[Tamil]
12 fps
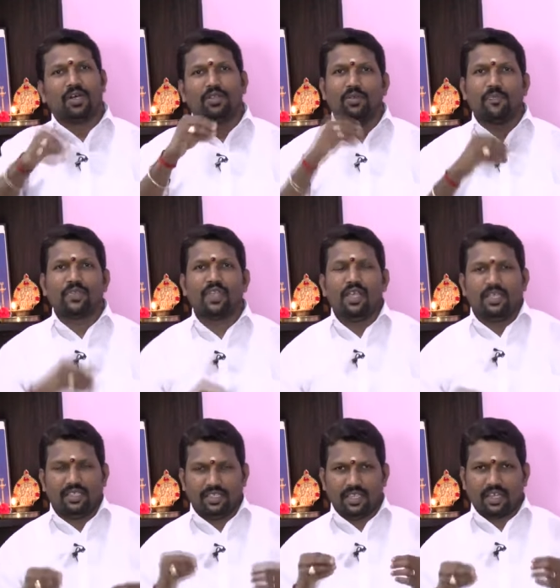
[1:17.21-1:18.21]
மாதம்
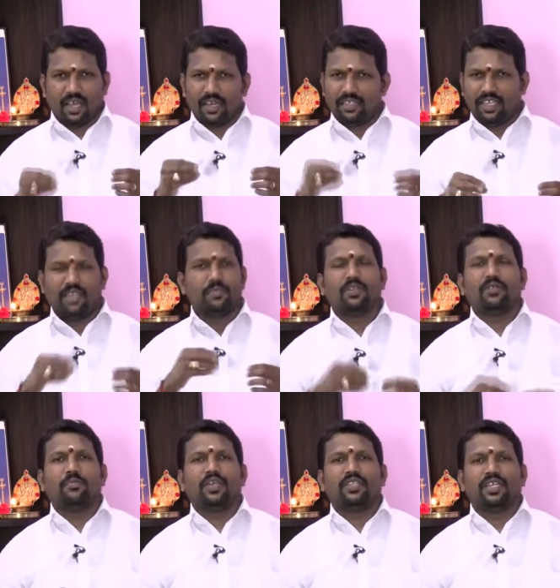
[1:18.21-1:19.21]
இந்த கார்த்திகை
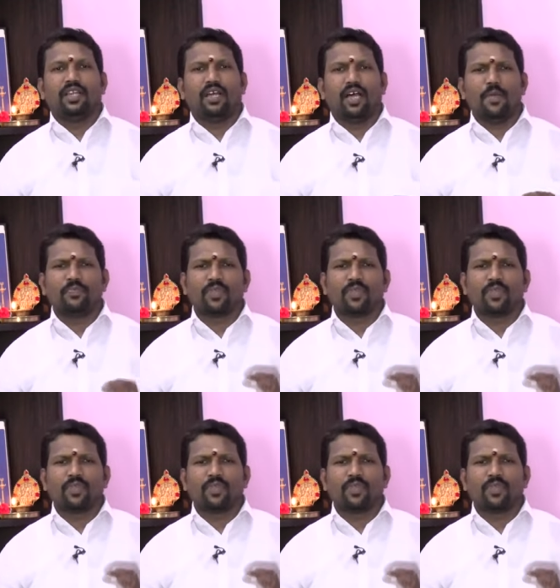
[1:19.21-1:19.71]
மாதம் பார்த்திங்கன்னா